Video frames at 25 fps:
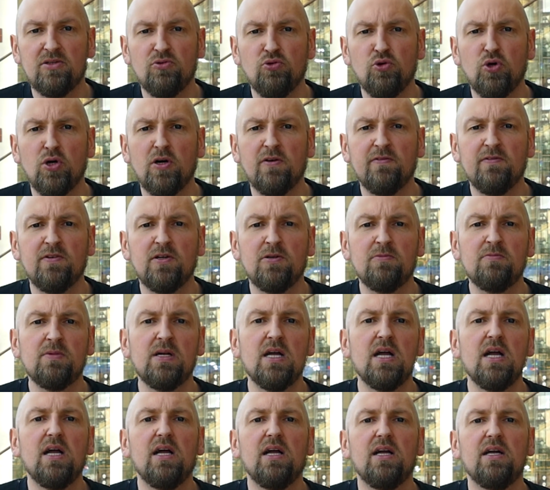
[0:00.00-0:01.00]
ruchową,
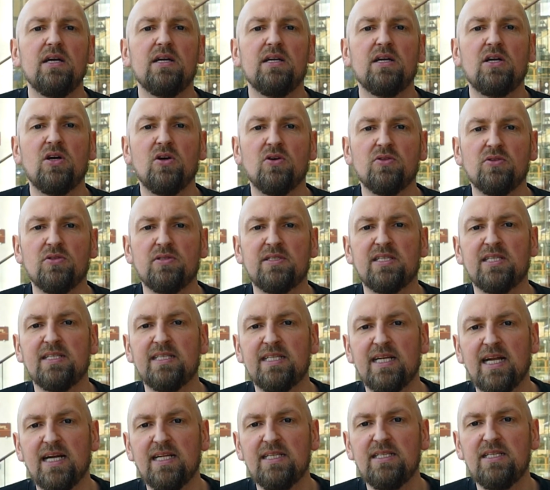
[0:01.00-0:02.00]
e,
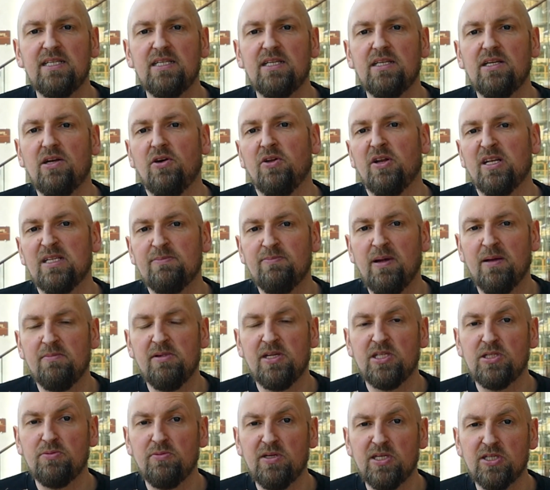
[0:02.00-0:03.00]
koncentrację oraz
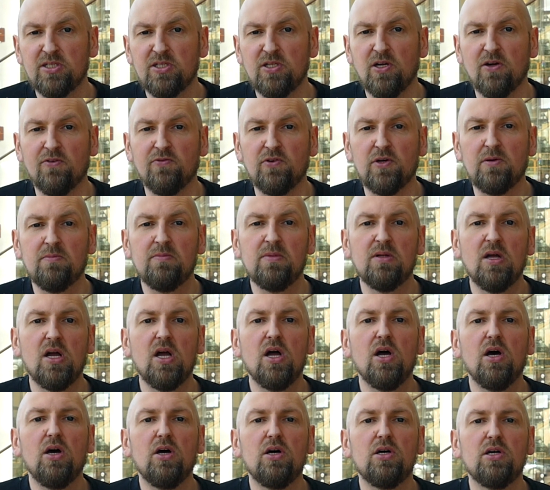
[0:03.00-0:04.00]
pamięć mięśniową.
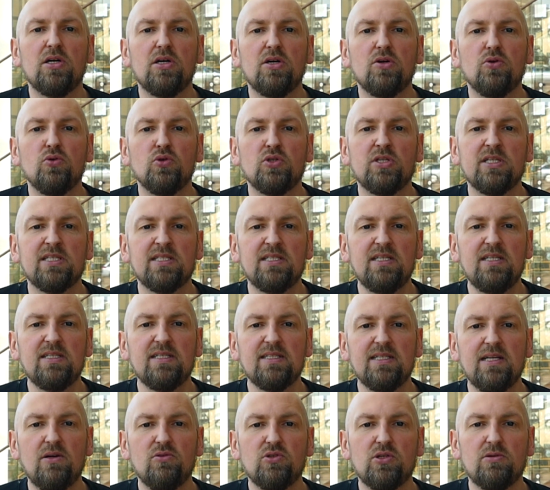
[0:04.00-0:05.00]
E,
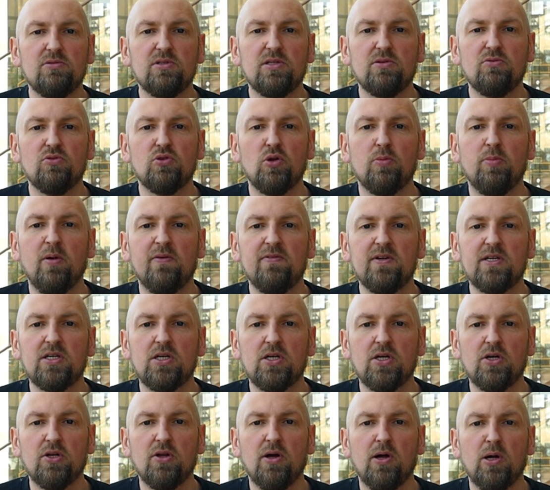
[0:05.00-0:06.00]
uczestnicy nauczą się grupowych
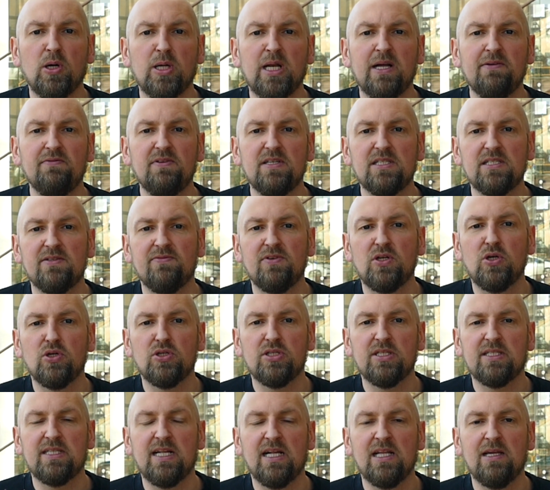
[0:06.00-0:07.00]
choreografii z
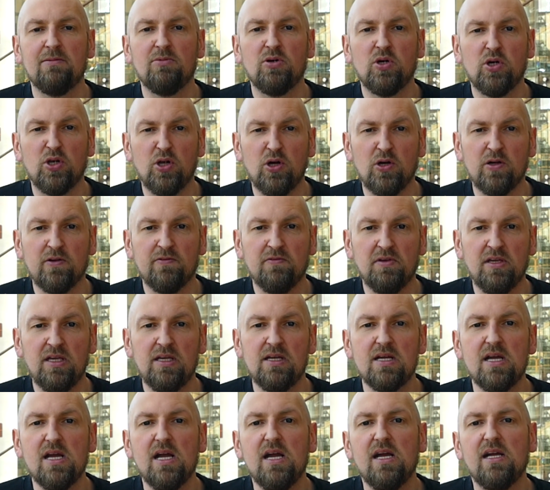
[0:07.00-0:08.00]
wykorzystaniem
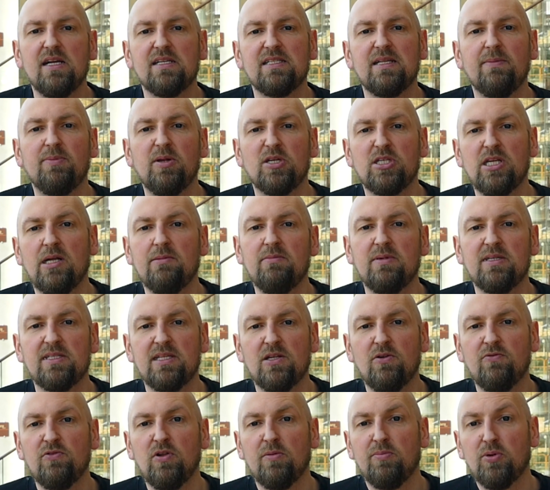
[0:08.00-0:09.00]
chorągwi. Zapraszamy
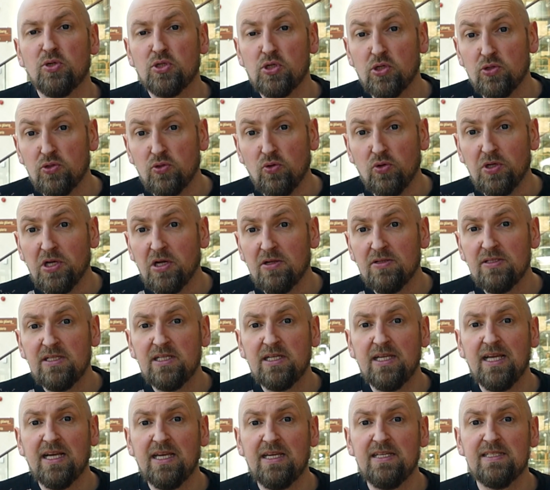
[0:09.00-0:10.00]
zarówno
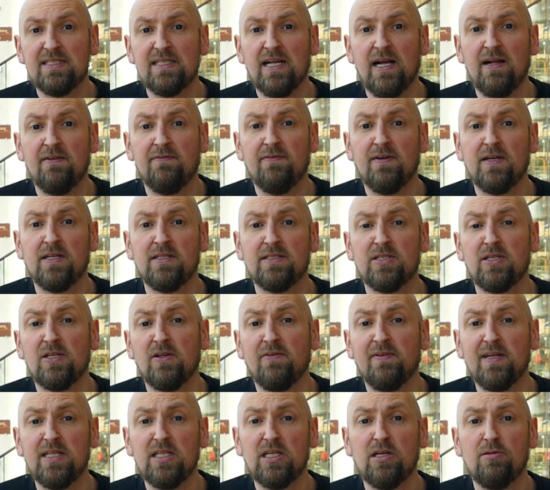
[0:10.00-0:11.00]
początkujących, jak i
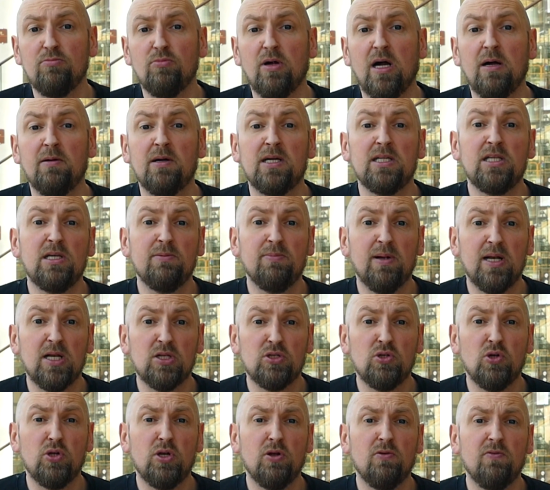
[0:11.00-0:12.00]
zaawansowanych
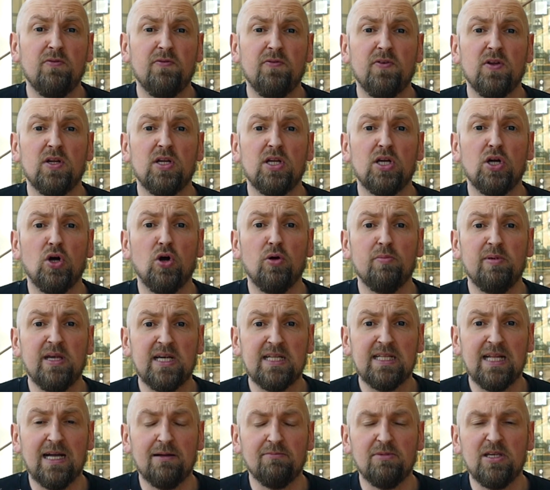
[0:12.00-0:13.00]
manipulatorów obiektu
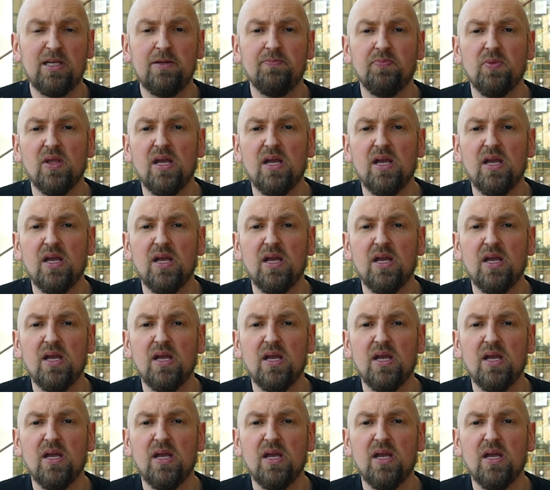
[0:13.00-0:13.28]
projektami.